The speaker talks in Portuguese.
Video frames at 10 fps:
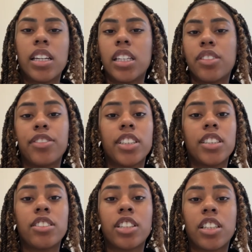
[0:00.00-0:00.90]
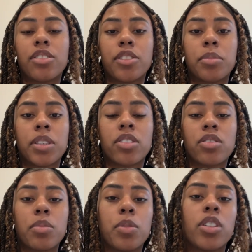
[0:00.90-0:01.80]
E foi isso, gente. Foi umas
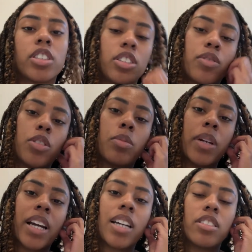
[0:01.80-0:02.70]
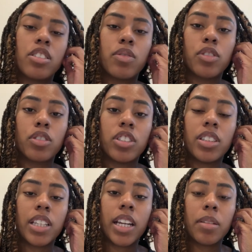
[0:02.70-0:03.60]
11 e pouco, a gente voltou para casa, a gente voltou de
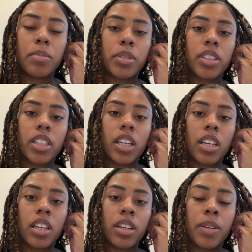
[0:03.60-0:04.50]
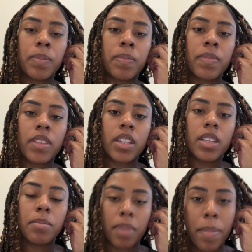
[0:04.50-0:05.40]
trem, porque
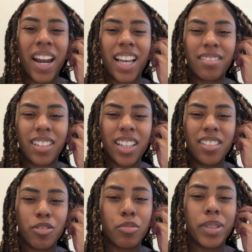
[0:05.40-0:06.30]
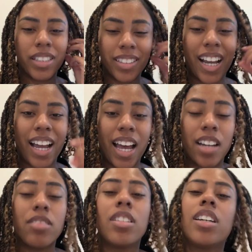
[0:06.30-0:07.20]
mais barato, né? Uber tá
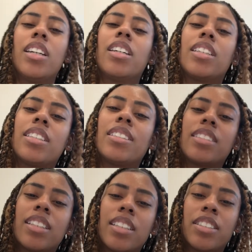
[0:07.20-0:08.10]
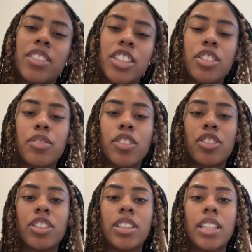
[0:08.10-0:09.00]
caro. Então a gente voltou
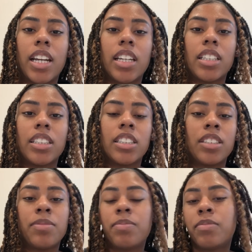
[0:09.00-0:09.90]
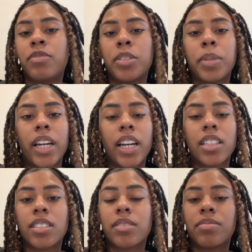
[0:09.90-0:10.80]
de trem e vim pra
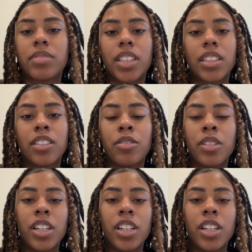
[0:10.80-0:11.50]
casa, entendeu?